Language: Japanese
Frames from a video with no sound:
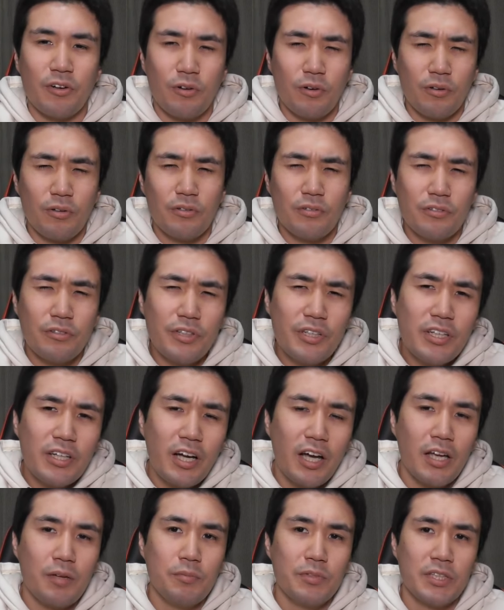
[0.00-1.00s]
本当に
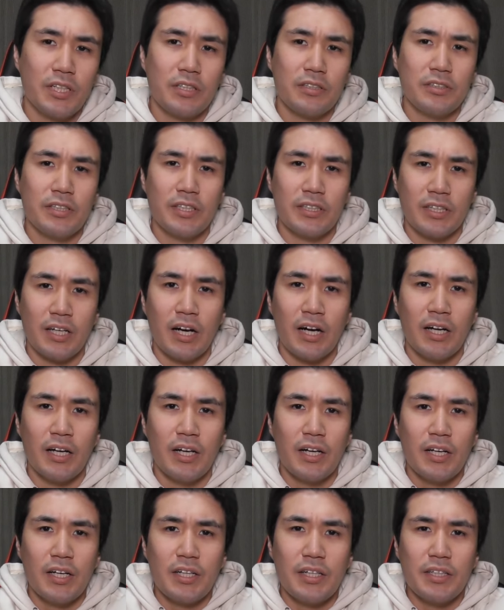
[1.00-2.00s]
皆無策でさ、
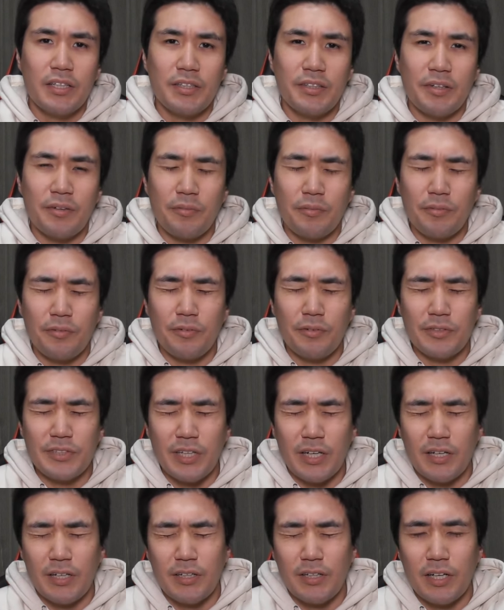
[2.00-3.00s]
もう
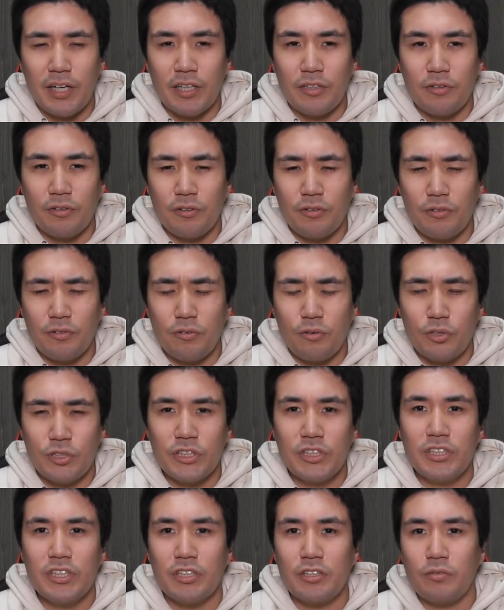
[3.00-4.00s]
さ、欲
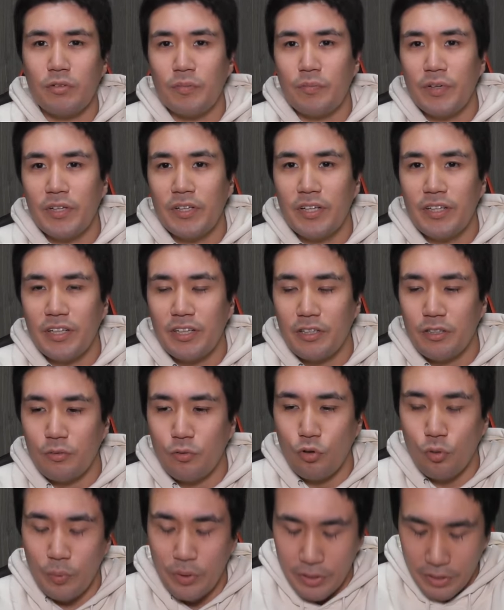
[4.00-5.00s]
しいって人もいっぱいいたんだけど、
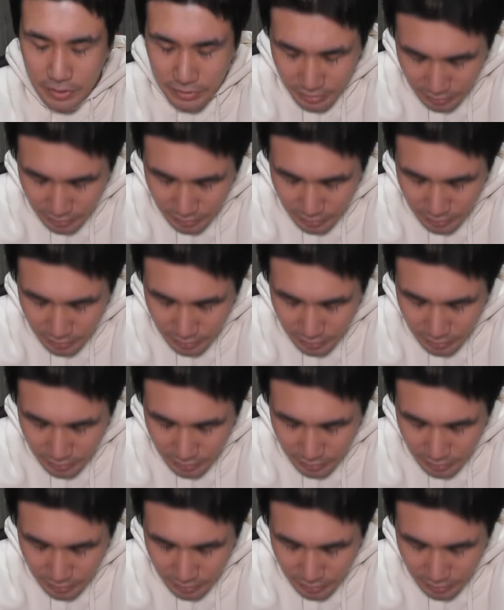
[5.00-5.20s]
ごめんな